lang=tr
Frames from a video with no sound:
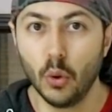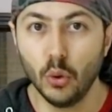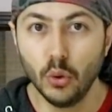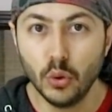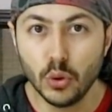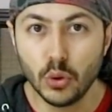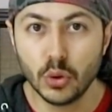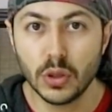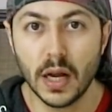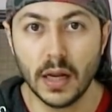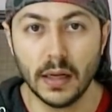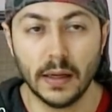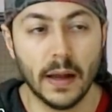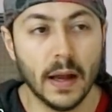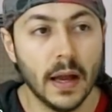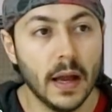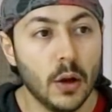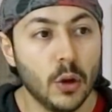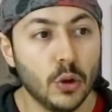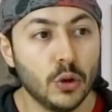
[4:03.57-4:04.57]
O yüzden
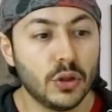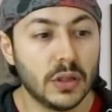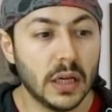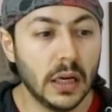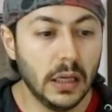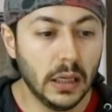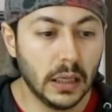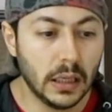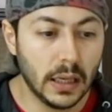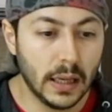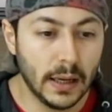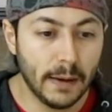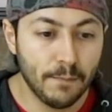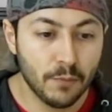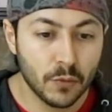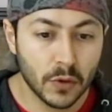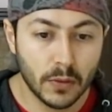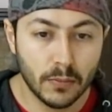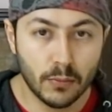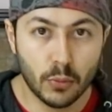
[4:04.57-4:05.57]
özellikle
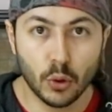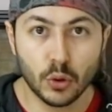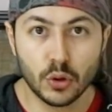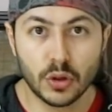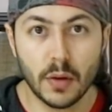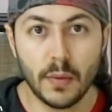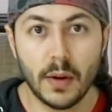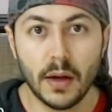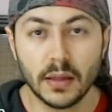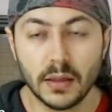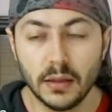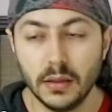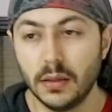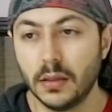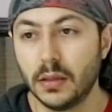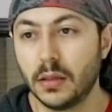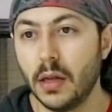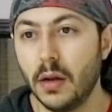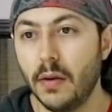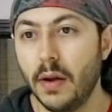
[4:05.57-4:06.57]
boksa
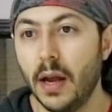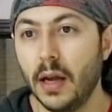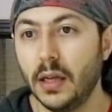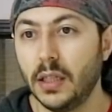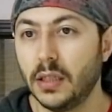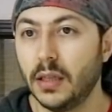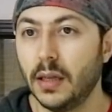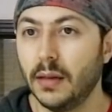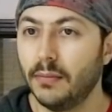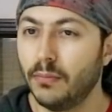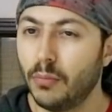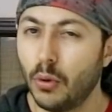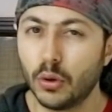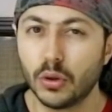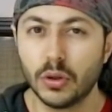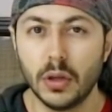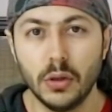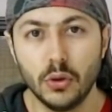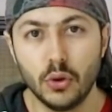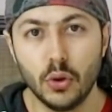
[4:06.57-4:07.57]
baktığınızda veya işte
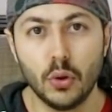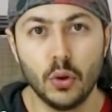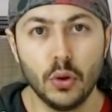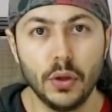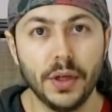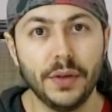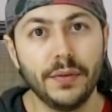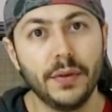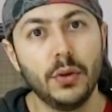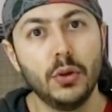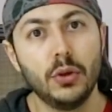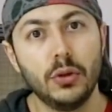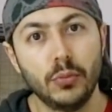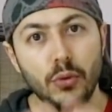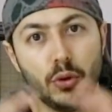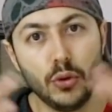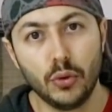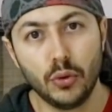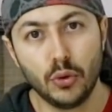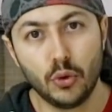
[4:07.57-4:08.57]
bokstan çok örnek veriyorum
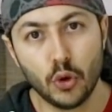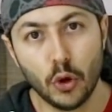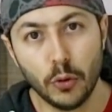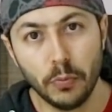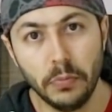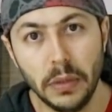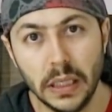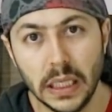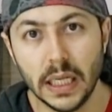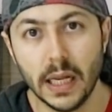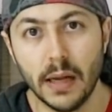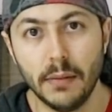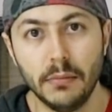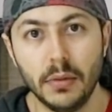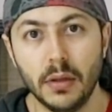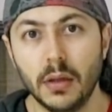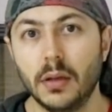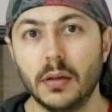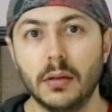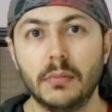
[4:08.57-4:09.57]
çünkü çok bilinen
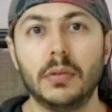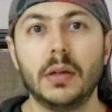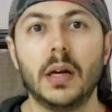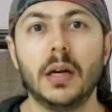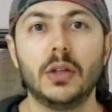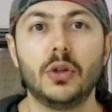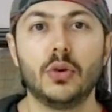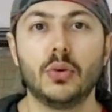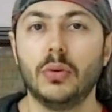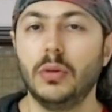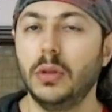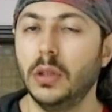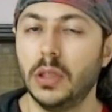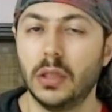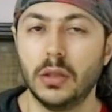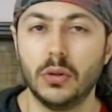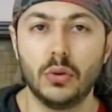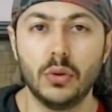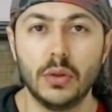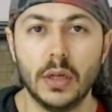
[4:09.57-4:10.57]
bir branş olduğu
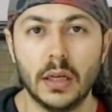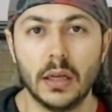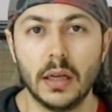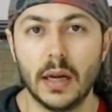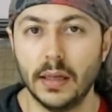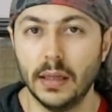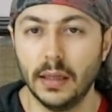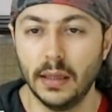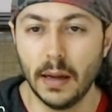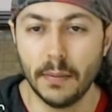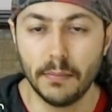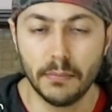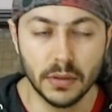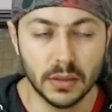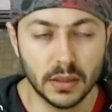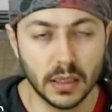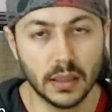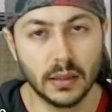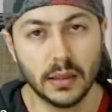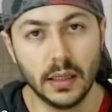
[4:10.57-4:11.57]
için sürekli hani
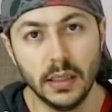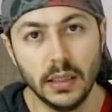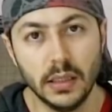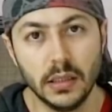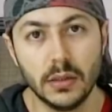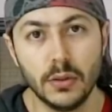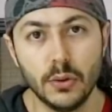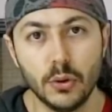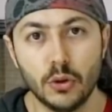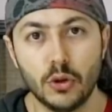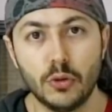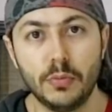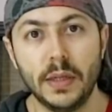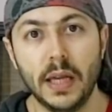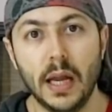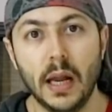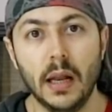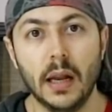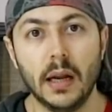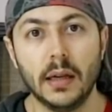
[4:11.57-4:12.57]
yapmasak da izliyoruz bir
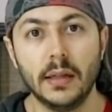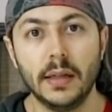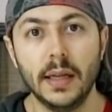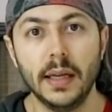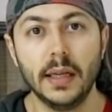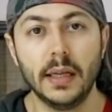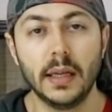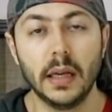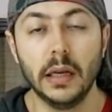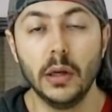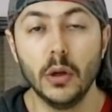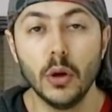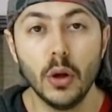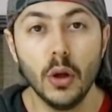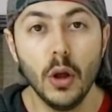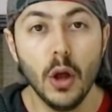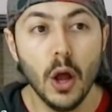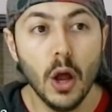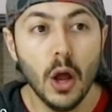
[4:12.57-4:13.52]
yerlerde denk geliyor.